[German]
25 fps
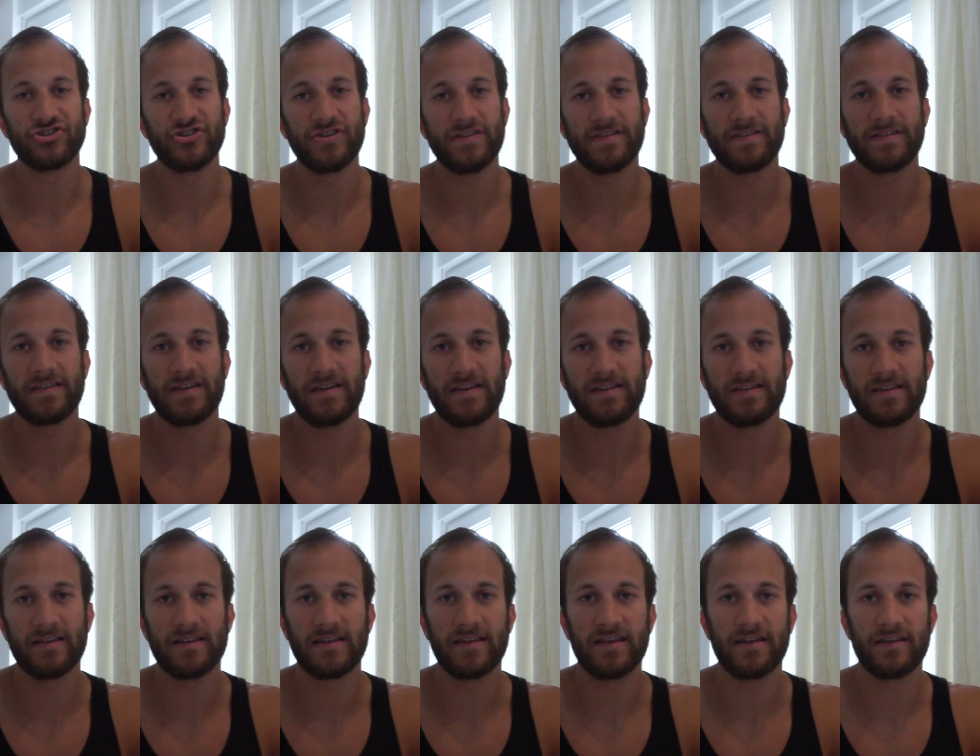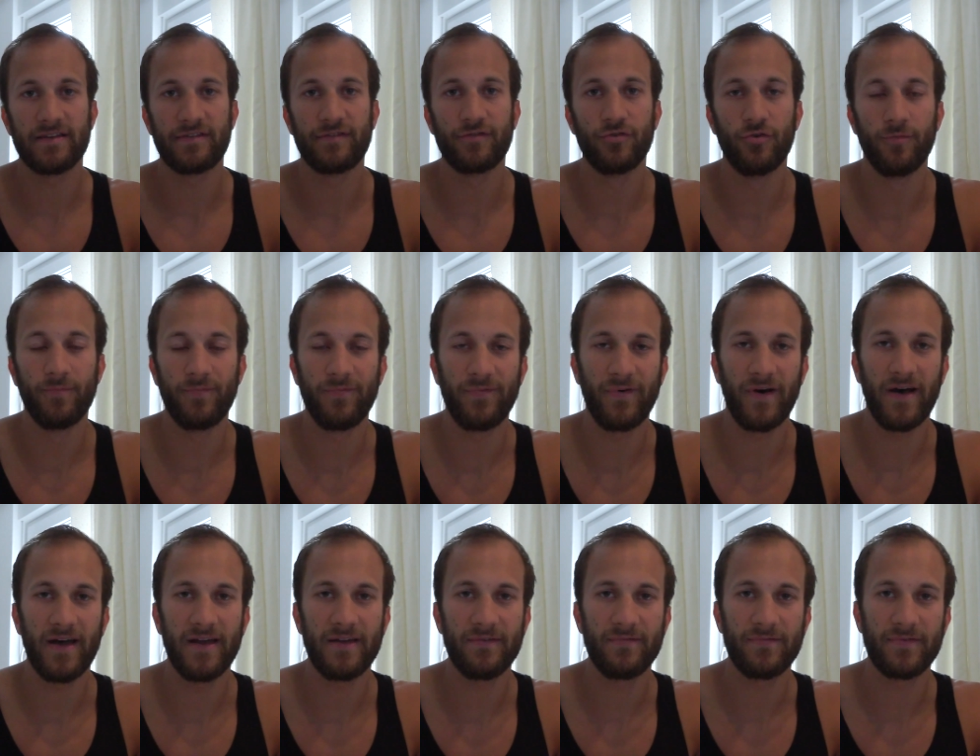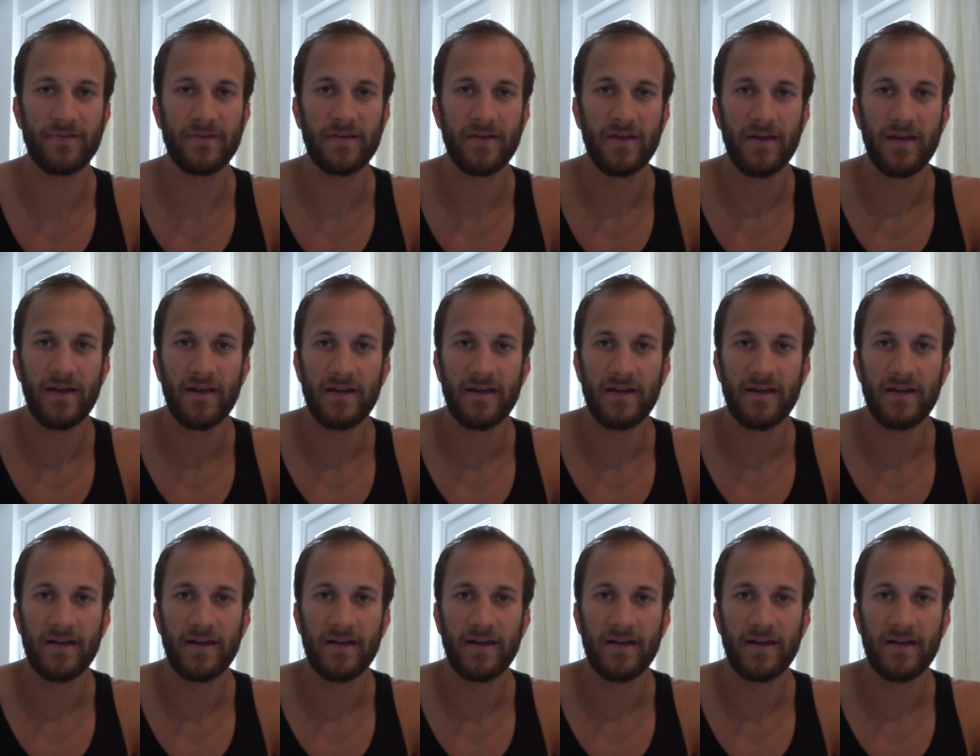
Schiedsrichter, der so pfeift,